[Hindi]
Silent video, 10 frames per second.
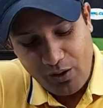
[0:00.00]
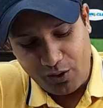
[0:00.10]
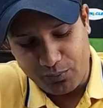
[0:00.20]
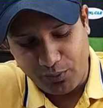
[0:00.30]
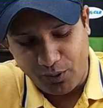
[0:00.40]

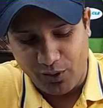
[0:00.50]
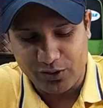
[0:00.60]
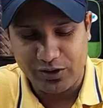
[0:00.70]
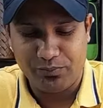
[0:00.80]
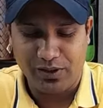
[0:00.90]
और
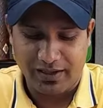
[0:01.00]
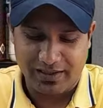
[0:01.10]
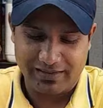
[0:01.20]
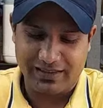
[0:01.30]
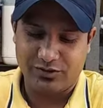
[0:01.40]
बहुत ही
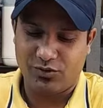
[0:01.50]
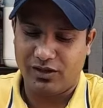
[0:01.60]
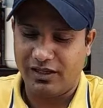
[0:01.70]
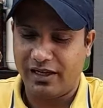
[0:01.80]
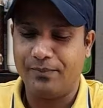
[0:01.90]
प्यारा सा जो
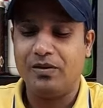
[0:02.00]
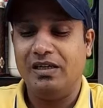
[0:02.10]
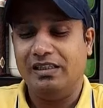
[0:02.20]
कलर है